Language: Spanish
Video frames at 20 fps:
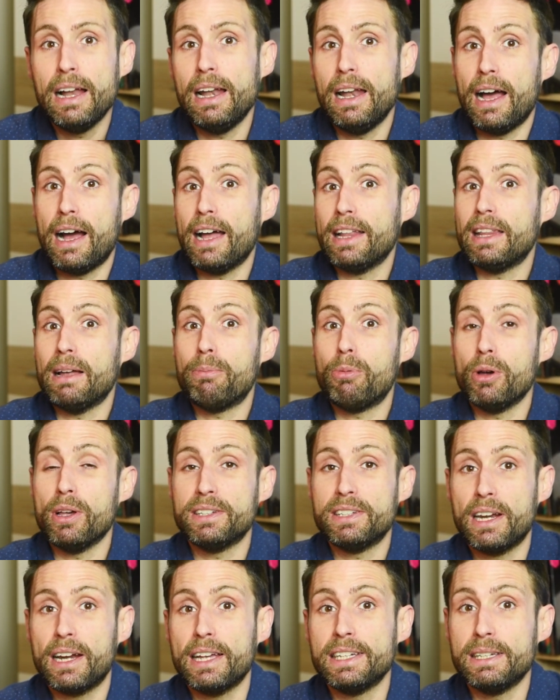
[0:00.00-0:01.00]
la gata puede
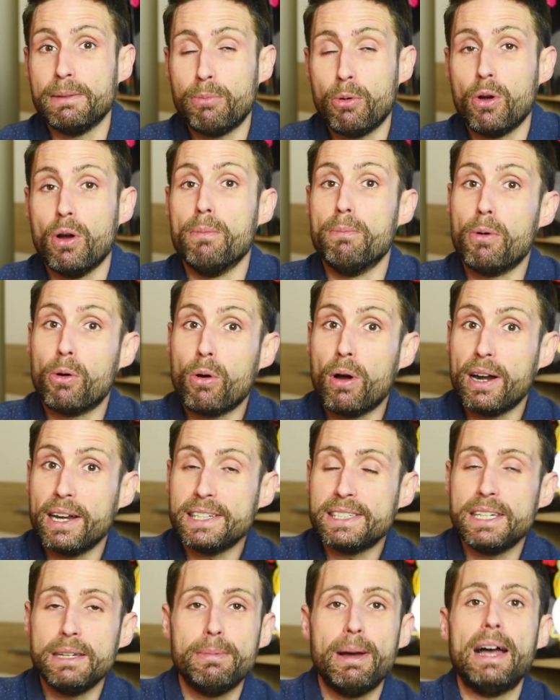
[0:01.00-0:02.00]
ser que se ponga un poco
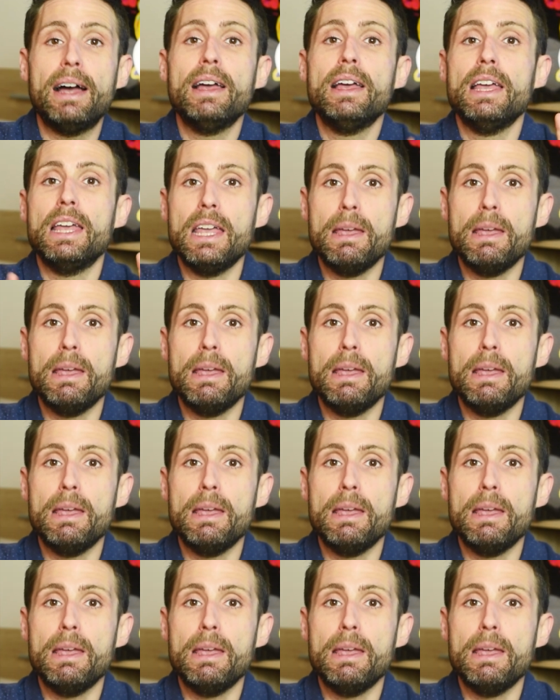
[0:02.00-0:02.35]
agresiva